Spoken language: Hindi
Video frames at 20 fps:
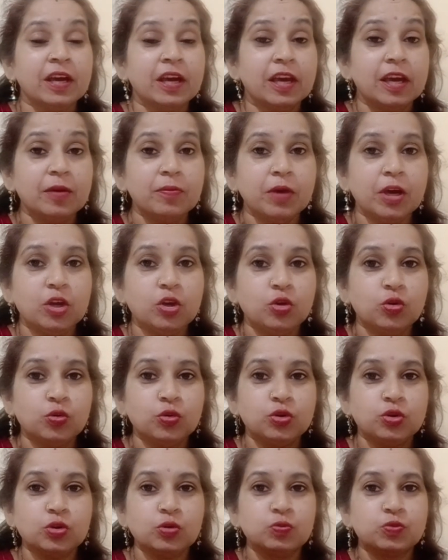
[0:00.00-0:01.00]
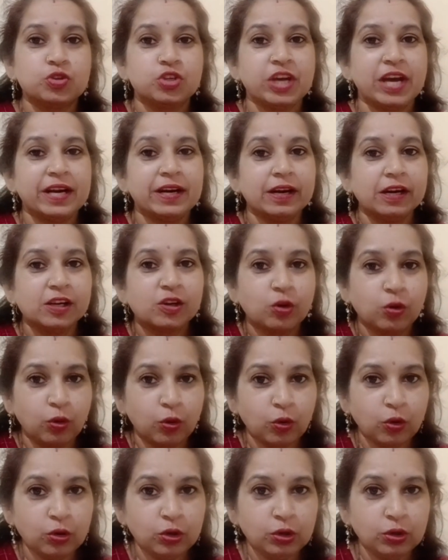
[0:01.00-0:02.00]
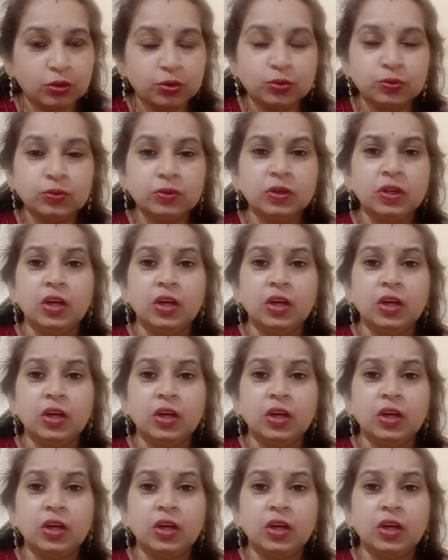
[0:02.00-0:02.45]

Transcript: कि मैं यूट्यूब चैनल खोल लूँ